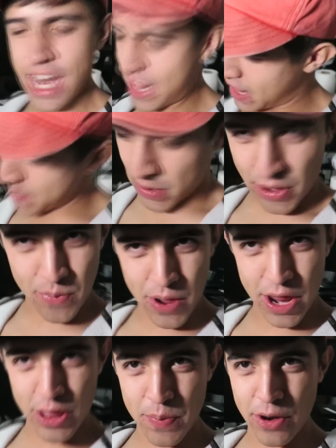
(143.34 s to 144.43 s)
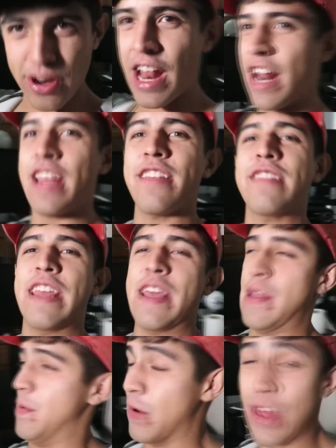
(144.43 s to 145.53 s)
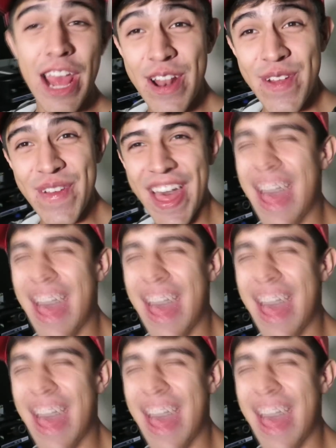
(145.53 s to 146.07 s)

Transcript: Carita de perro muerto, pero nalgas de modelo.